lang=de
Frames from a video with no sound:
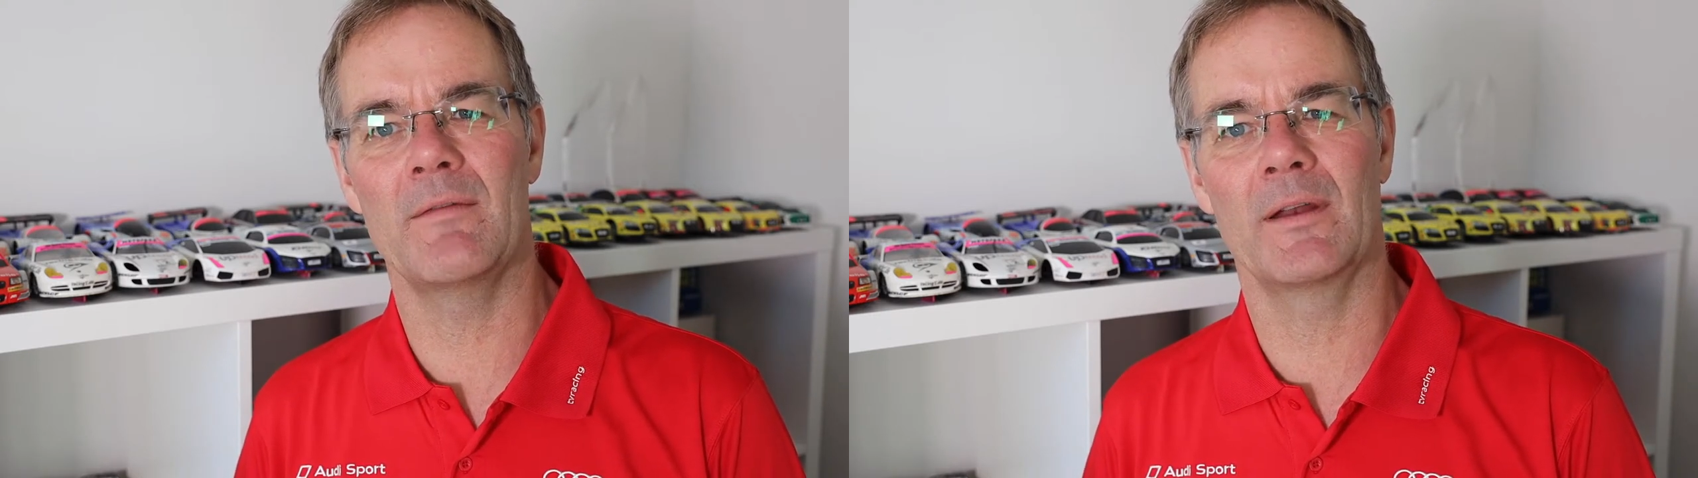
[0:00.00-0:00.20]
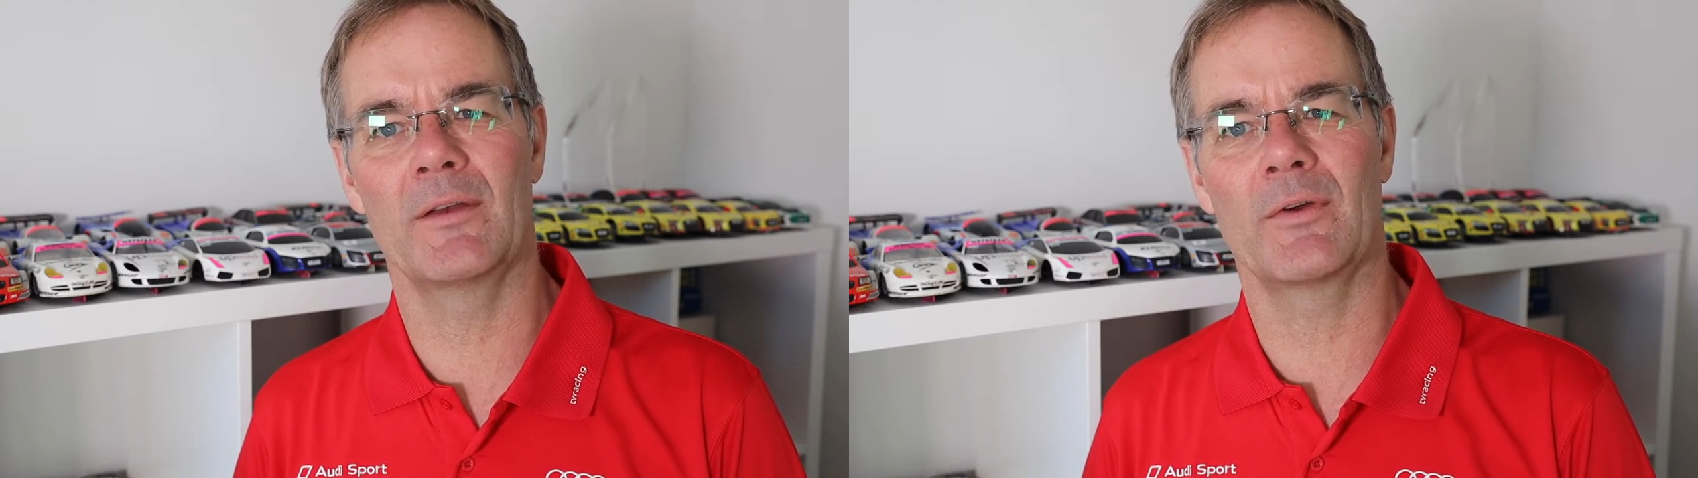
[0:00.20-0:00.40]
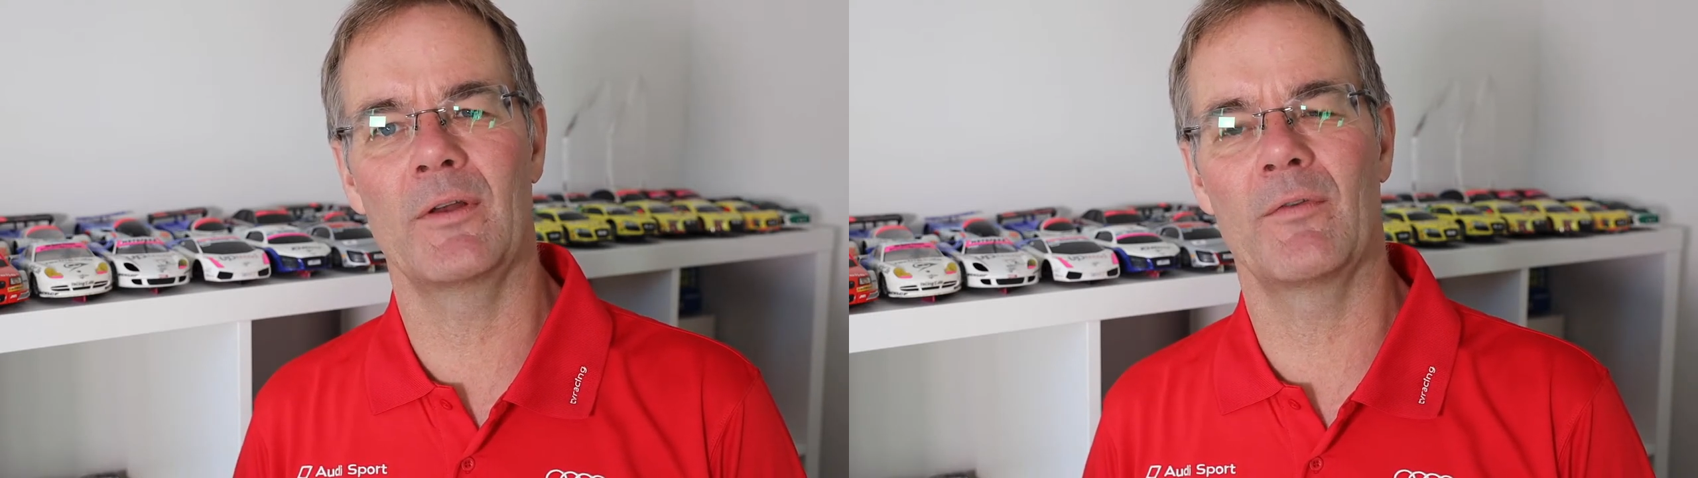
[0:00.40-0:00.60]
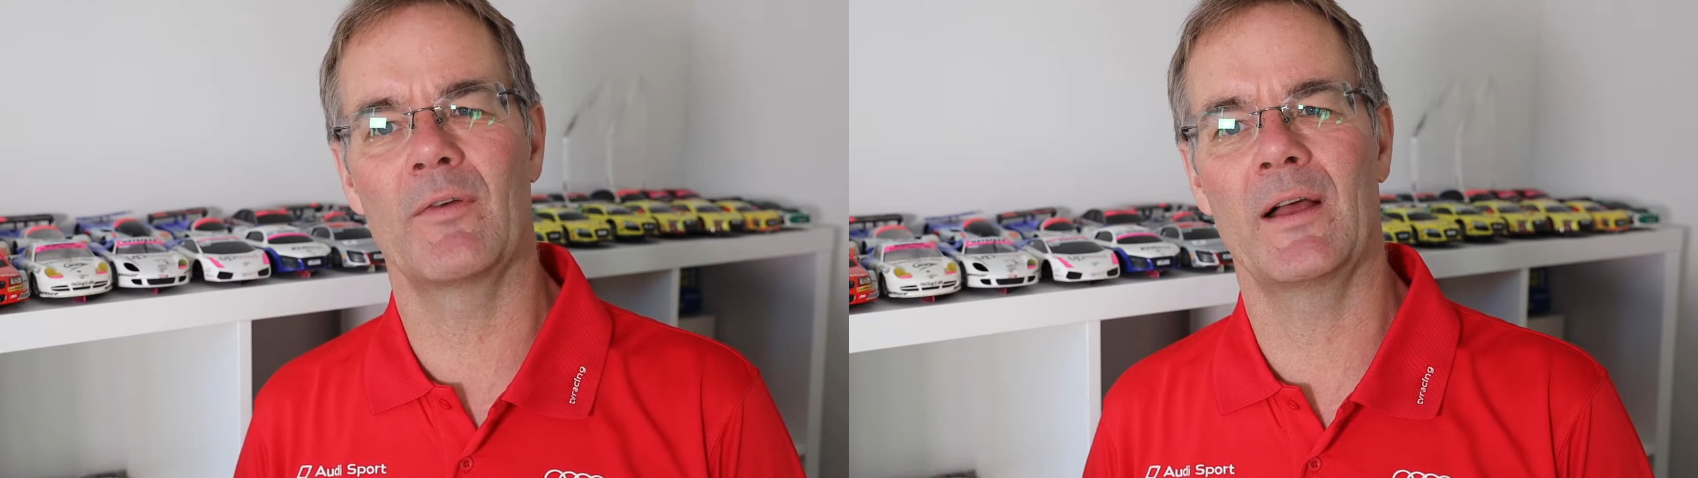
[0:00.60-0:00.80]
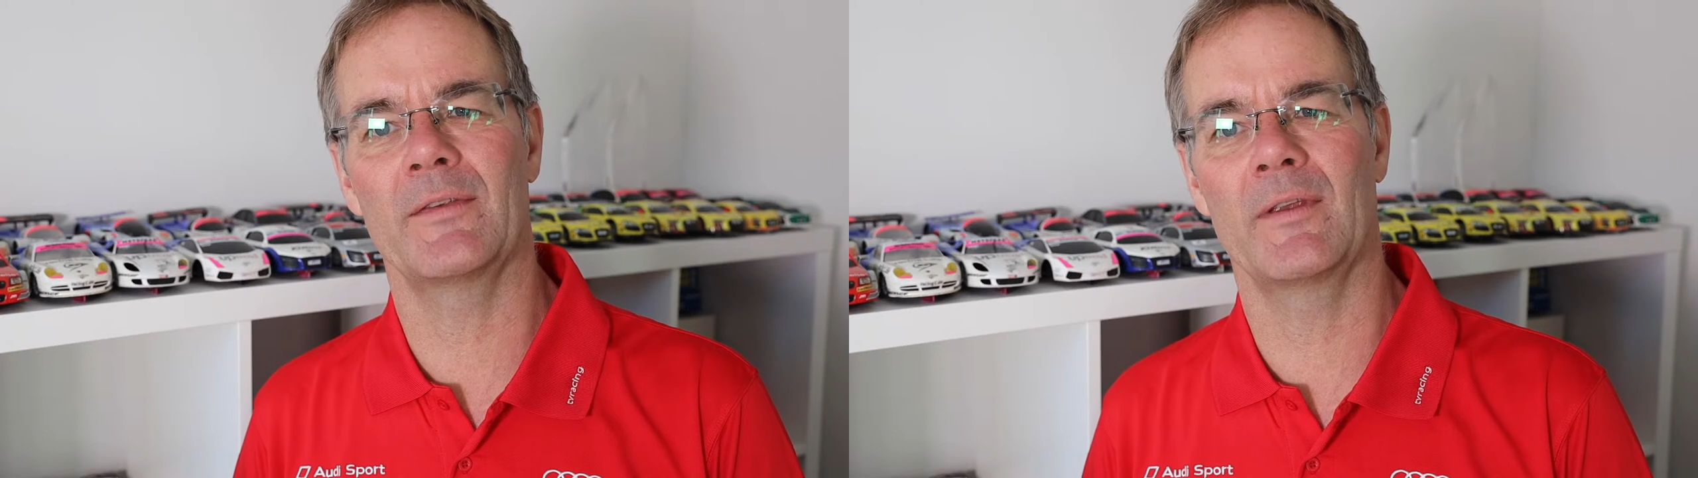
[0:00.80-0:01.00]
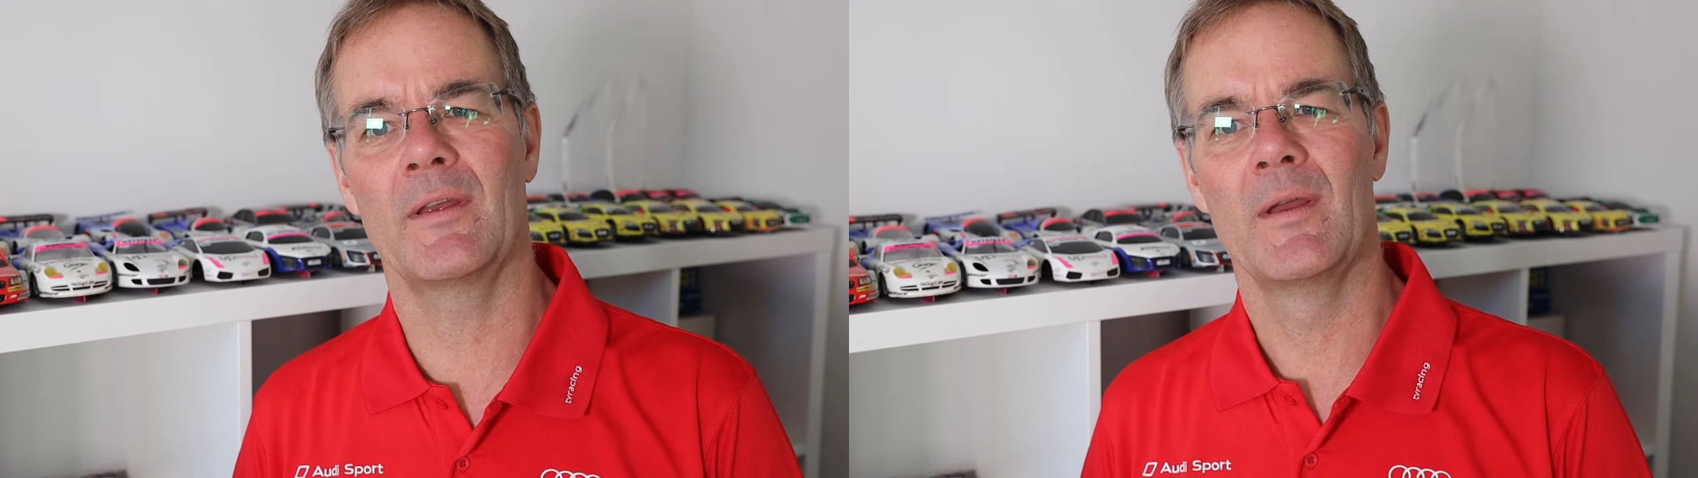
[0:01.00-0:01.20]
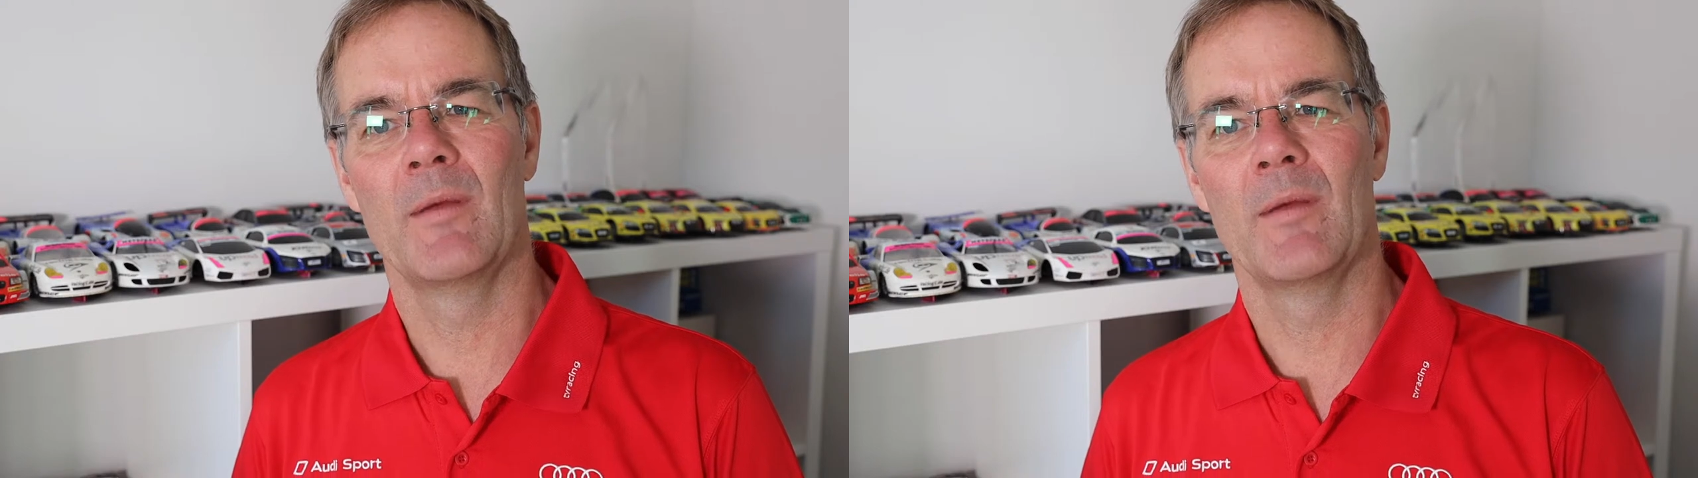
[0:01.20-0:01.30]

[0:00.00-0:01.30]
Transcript: war eine tolle Phase.